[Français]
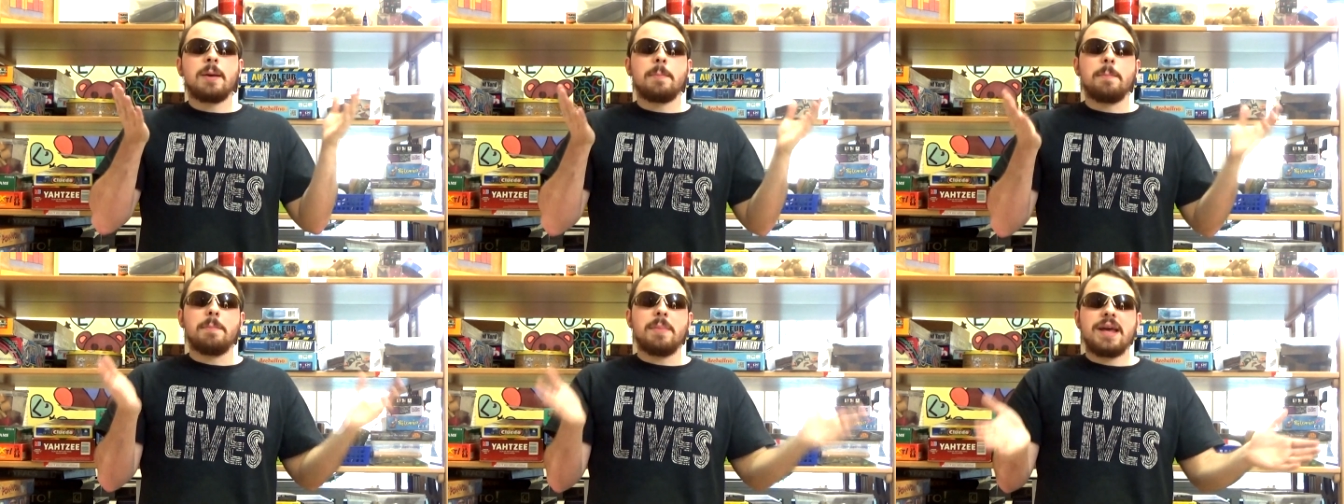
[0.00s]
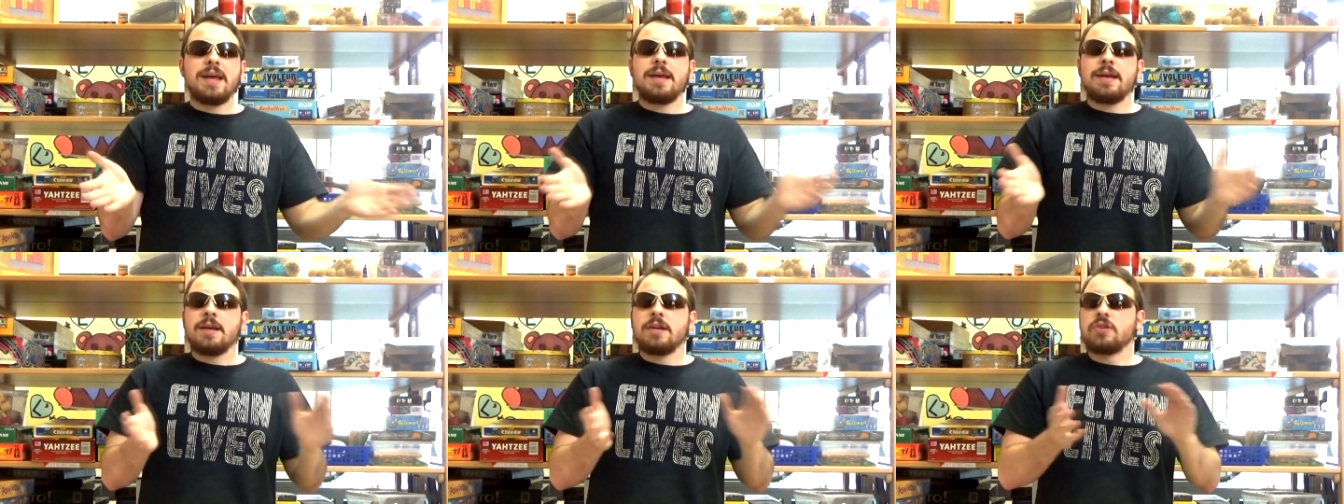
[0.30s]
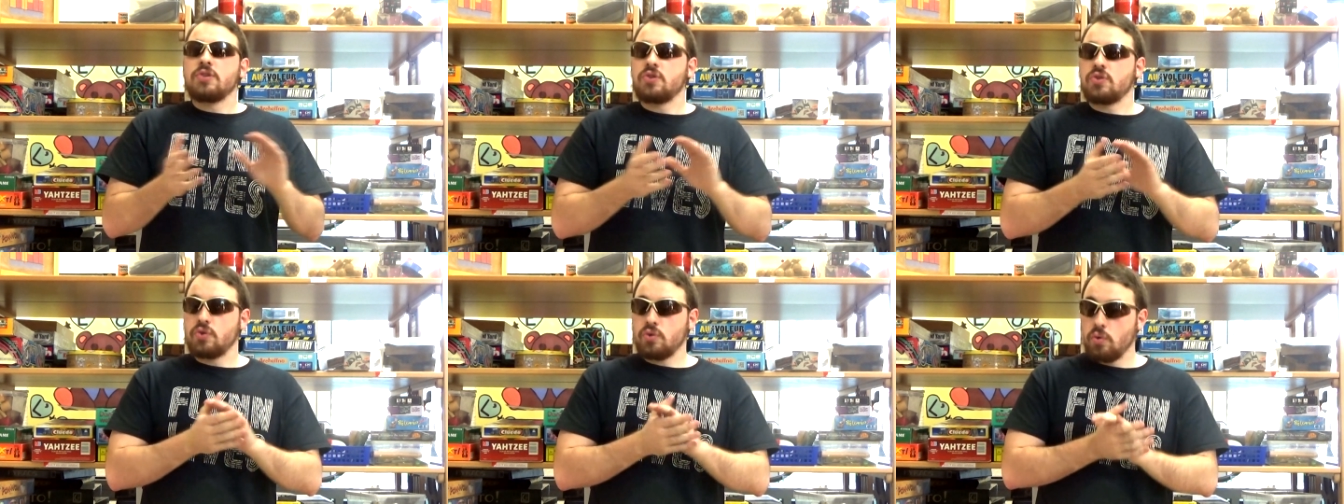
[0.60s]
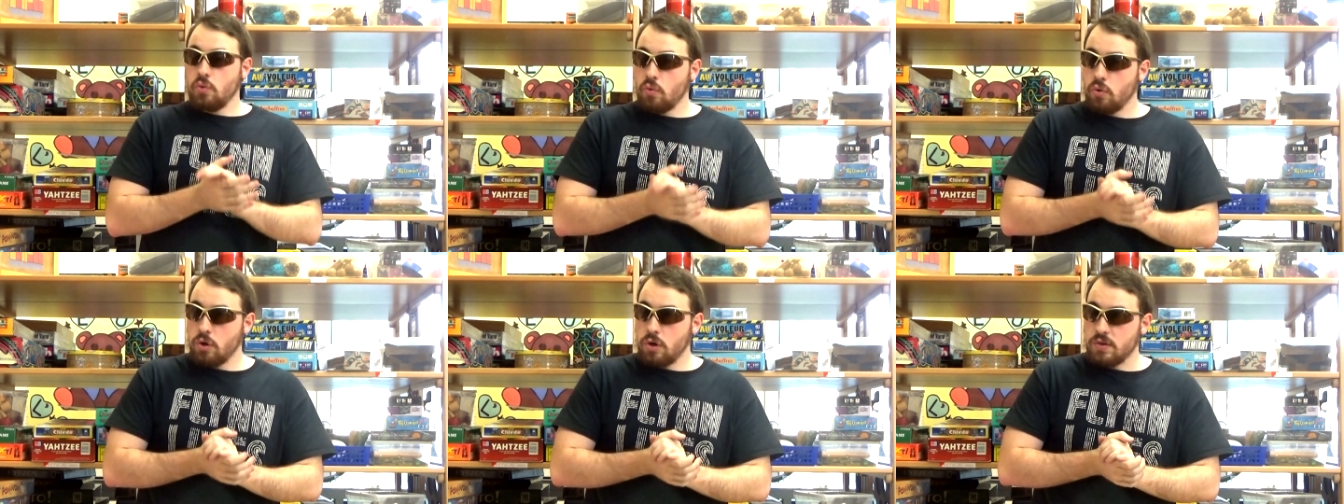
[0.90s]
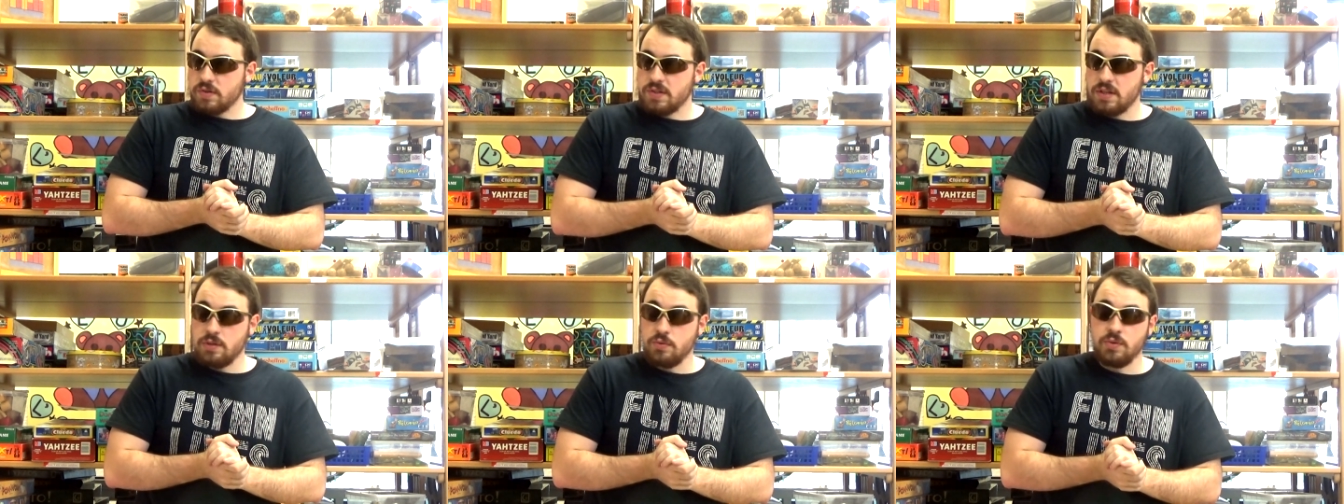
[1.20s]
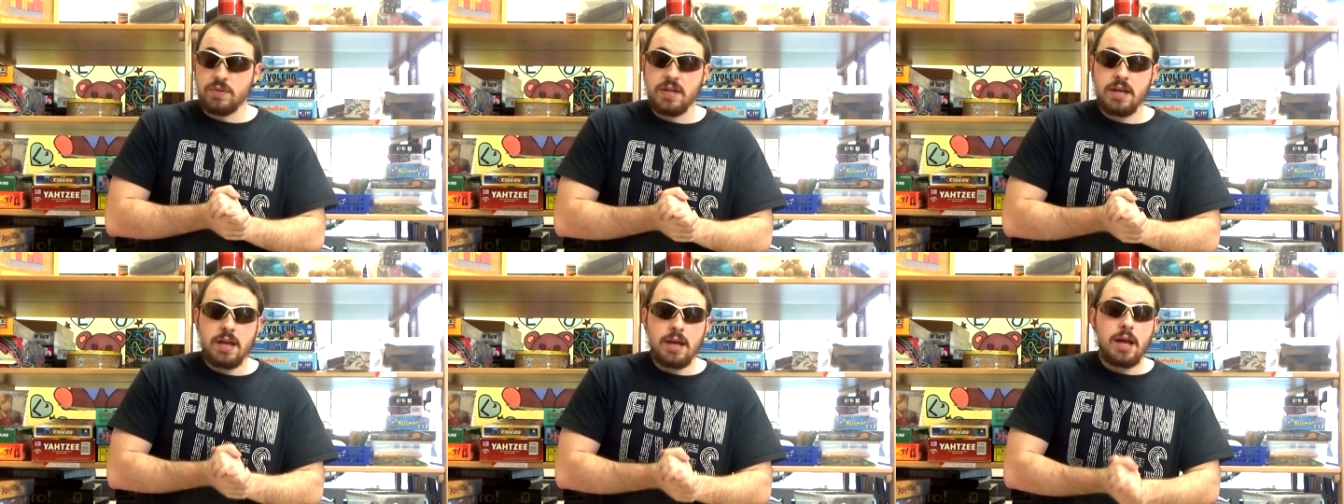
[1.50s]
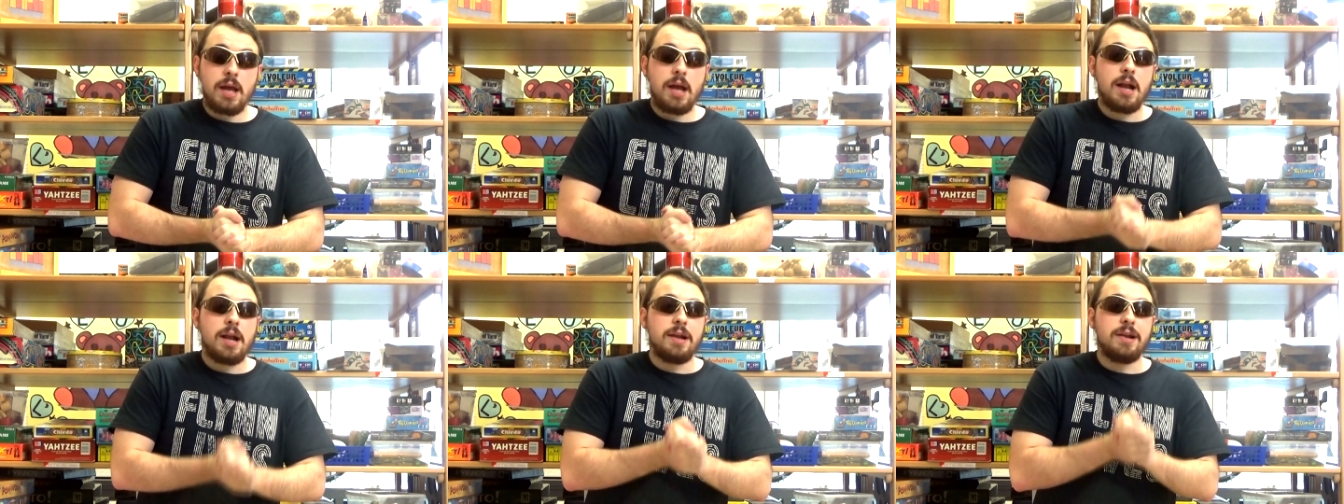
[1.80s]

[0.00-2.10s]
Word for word: mais selon le lancer du dé,